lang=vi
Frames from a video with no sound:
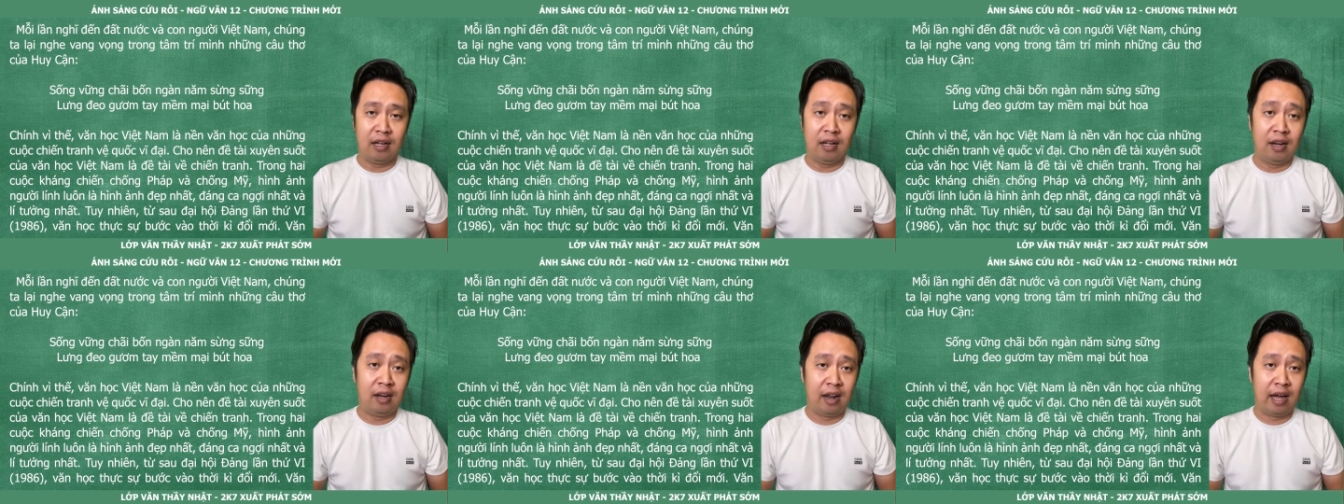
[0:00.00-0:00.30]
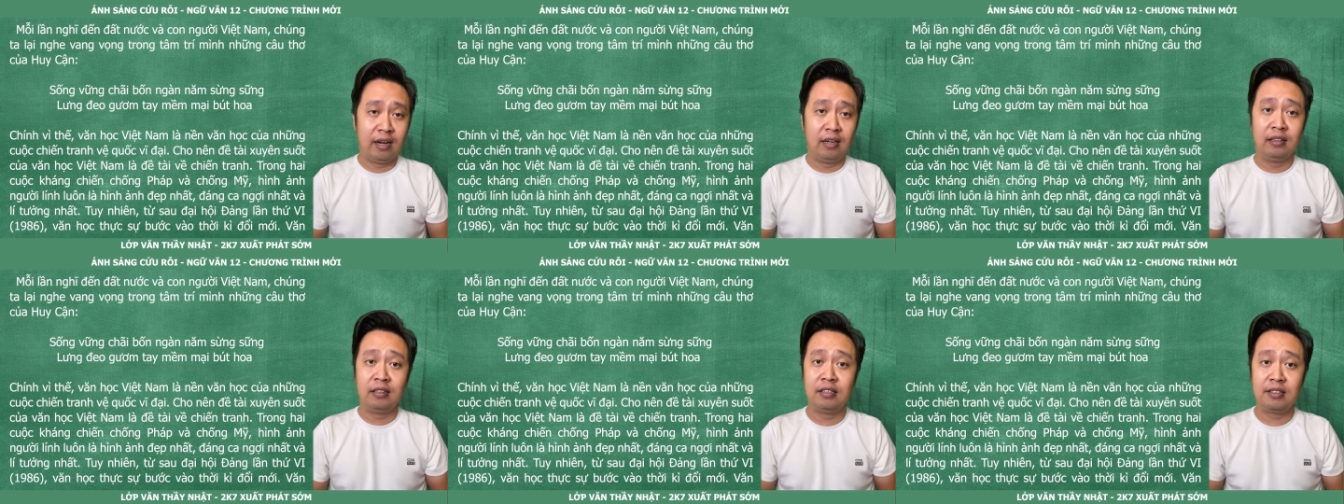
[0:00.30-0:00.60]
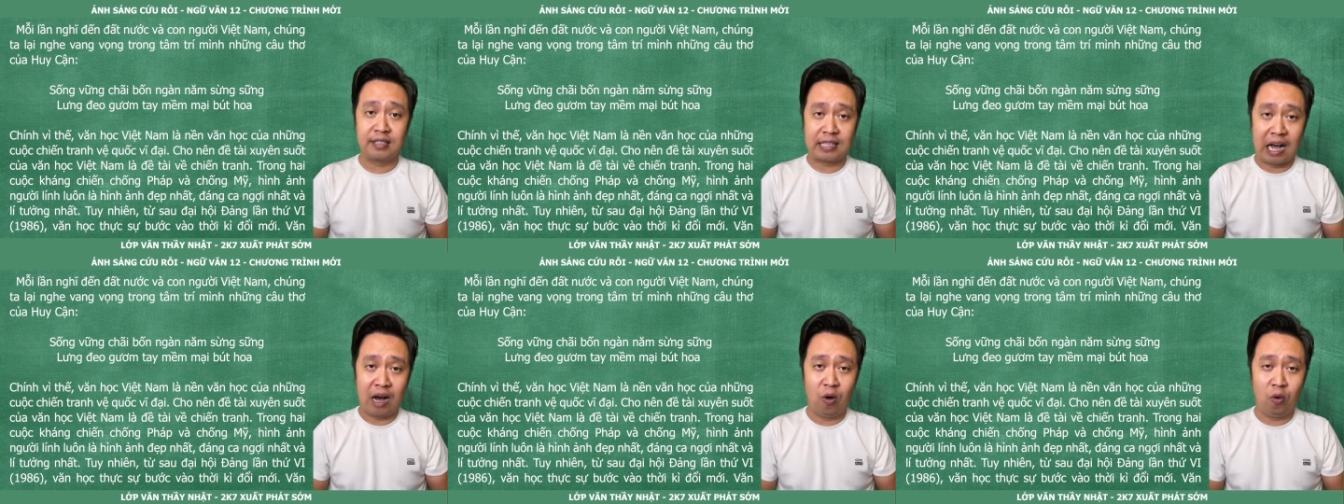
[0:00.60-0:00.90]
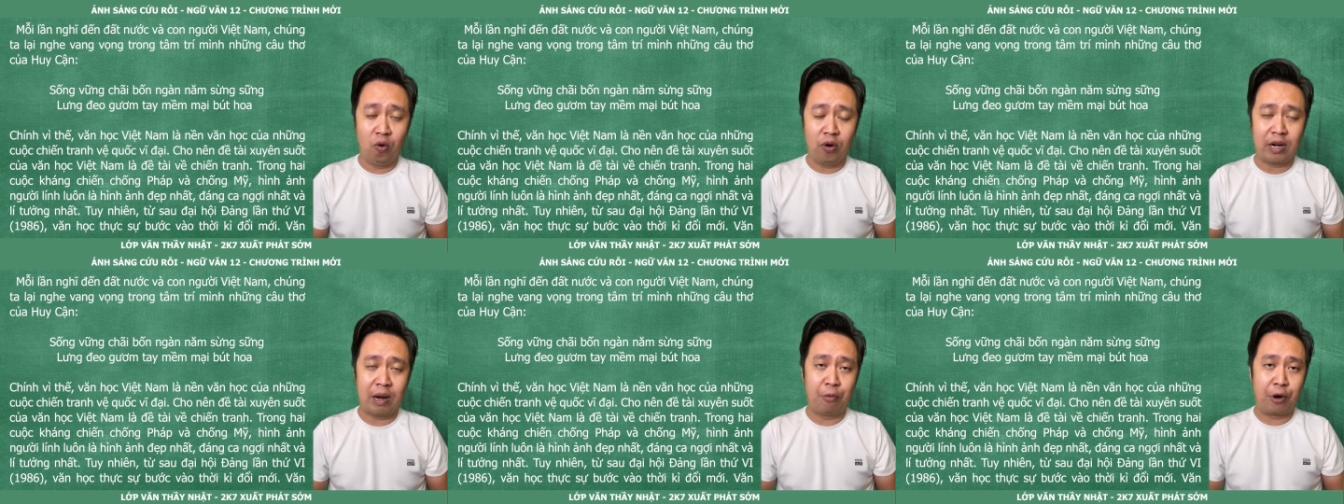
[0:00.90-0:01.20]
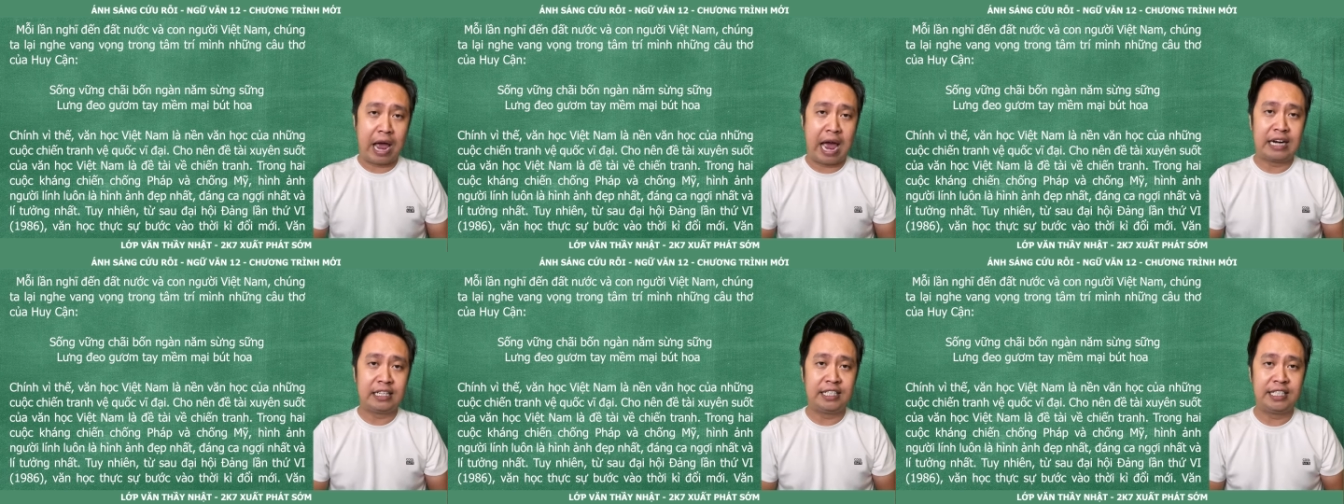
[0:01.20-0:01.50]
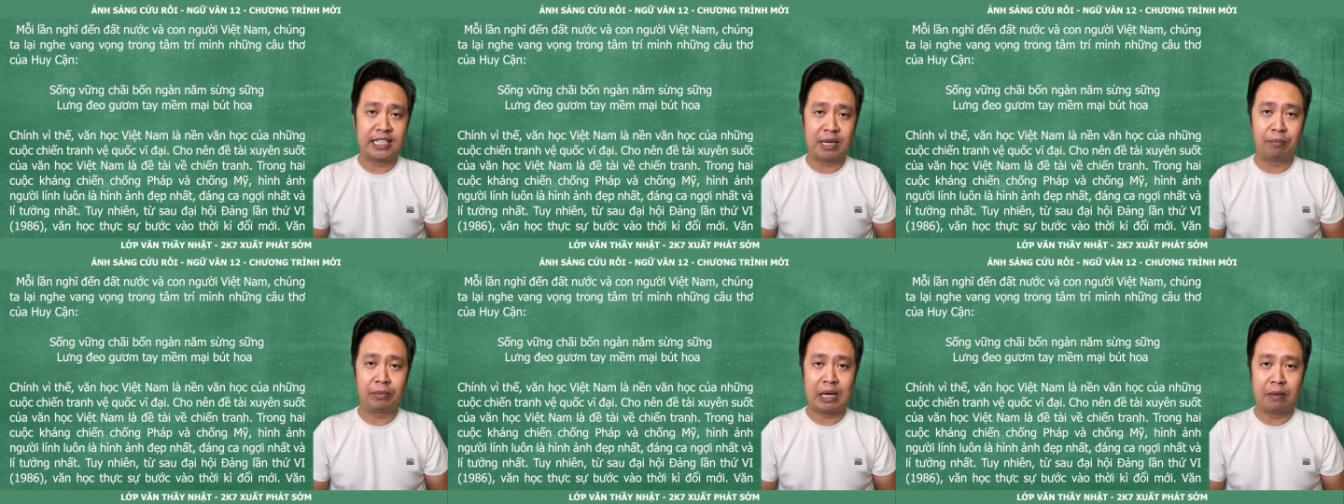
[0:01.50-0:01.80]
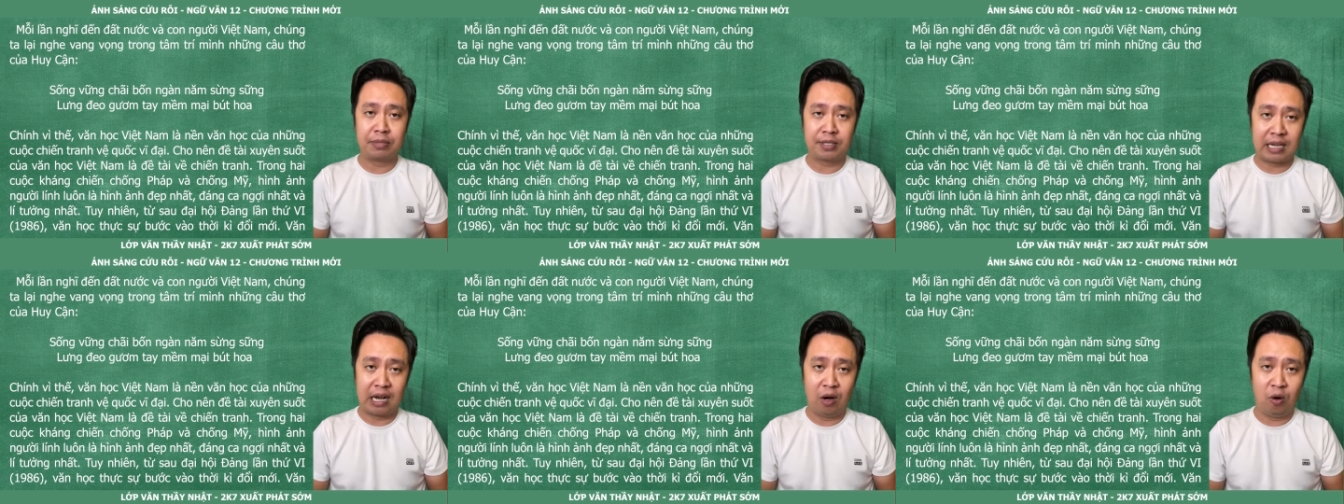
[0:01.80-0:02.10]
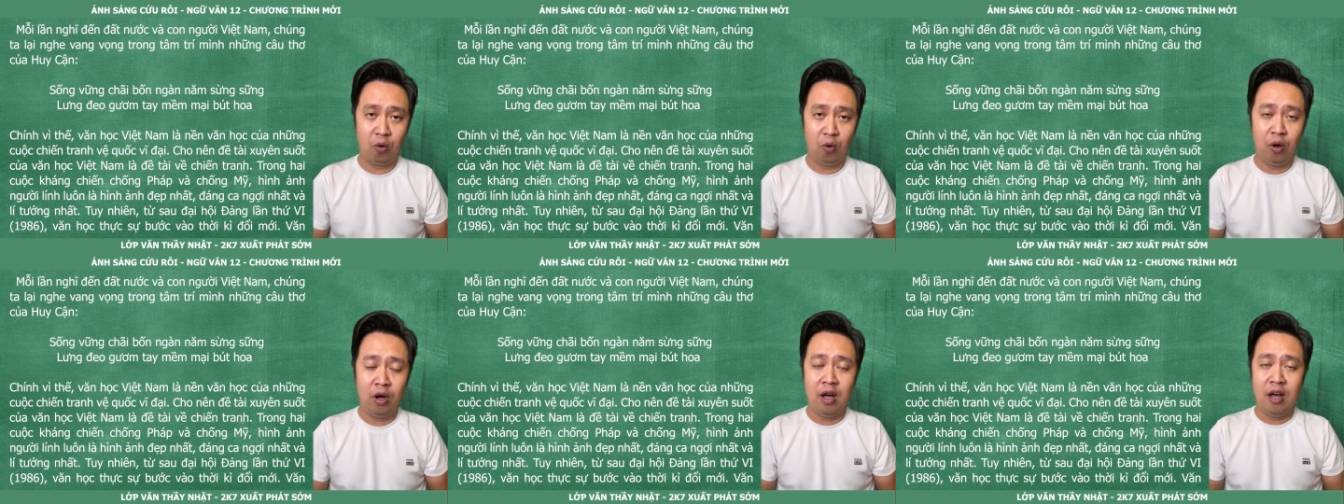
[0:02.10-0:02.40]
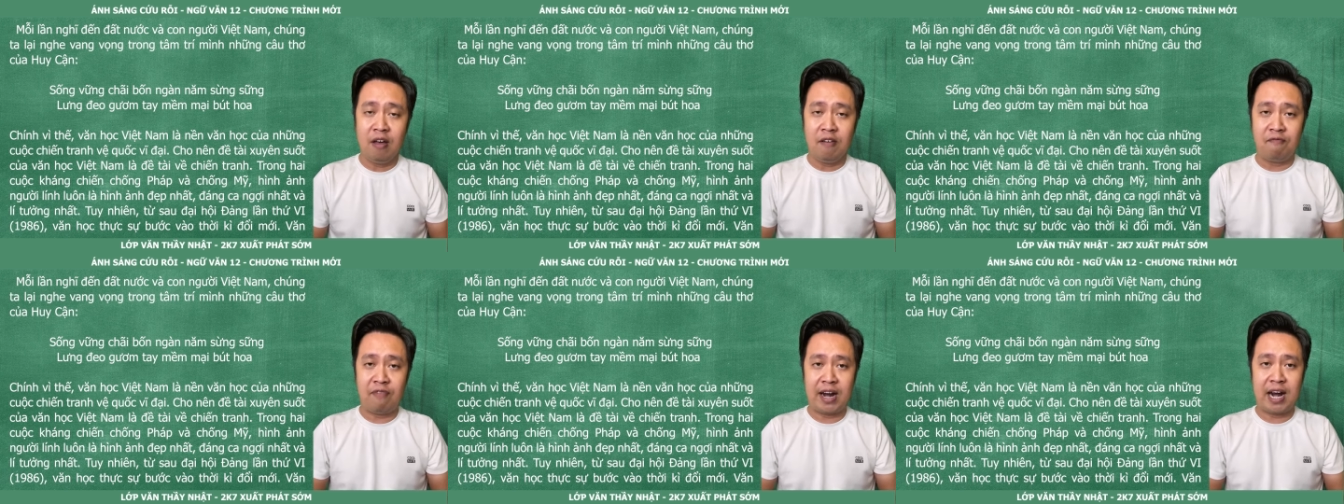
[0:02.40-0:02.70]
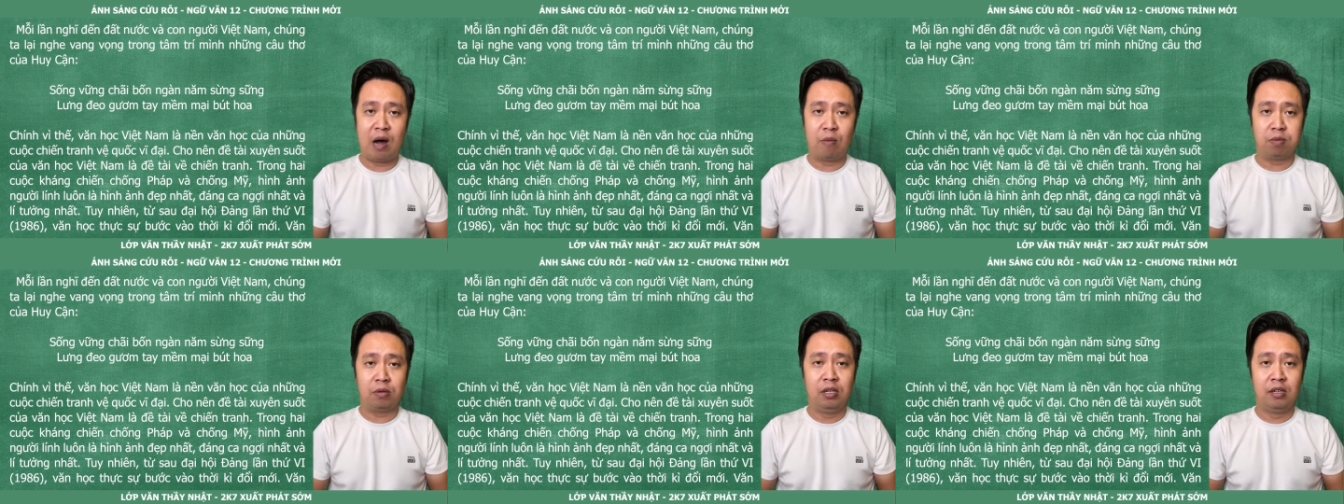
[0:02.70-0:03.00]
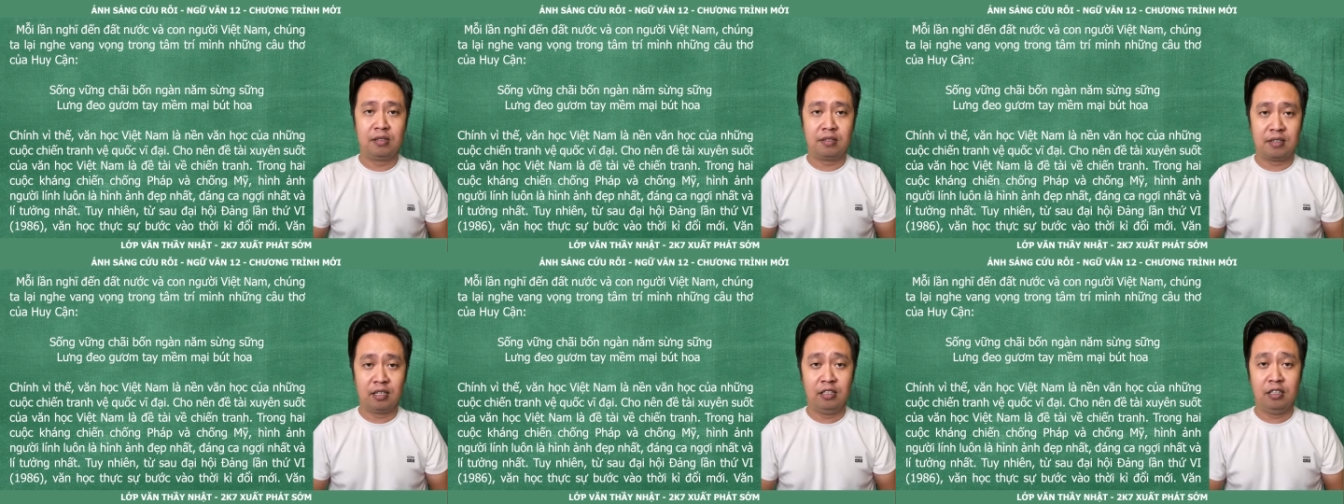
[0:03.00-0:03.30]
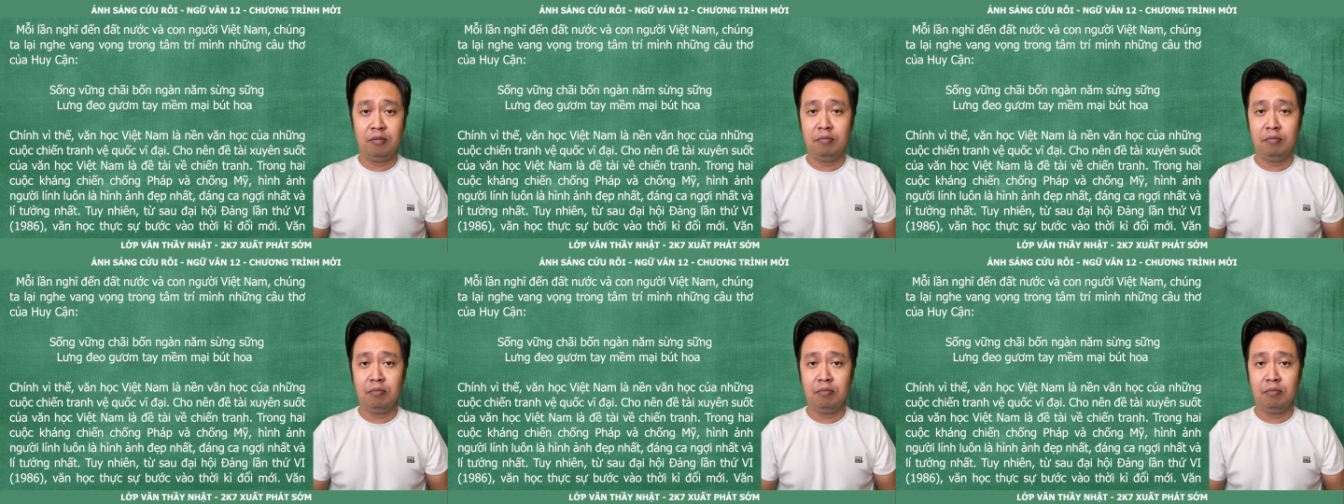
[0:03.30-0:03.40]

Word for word: lần thứ 6 năm 1986, văn học thực sự